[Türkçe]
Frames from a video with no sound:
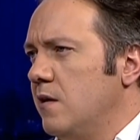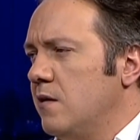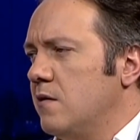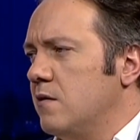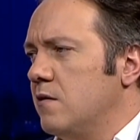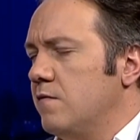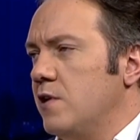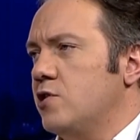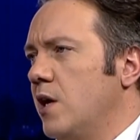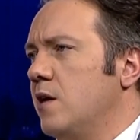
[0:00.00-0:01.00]
Ee,
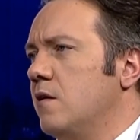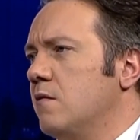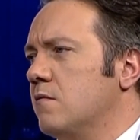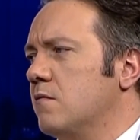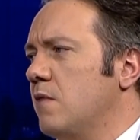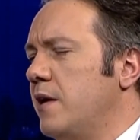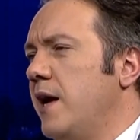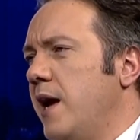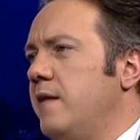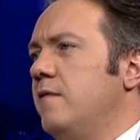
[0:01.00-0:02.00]
ve şey hani
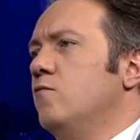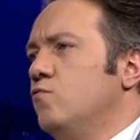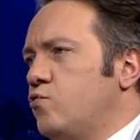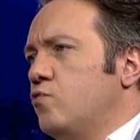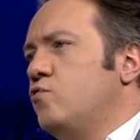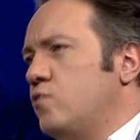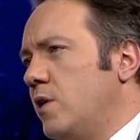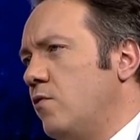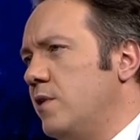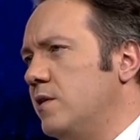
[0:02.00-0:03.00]
en uzun
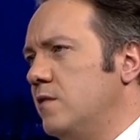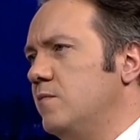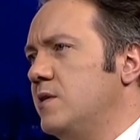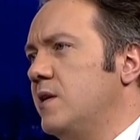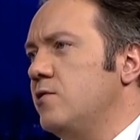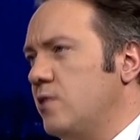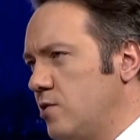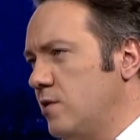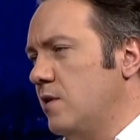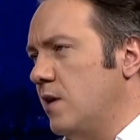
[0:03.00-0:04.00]
süreli oynadığım diziler işte
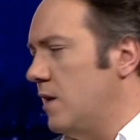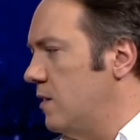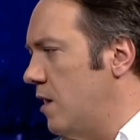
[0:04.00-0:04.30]
Çılgın Kanal,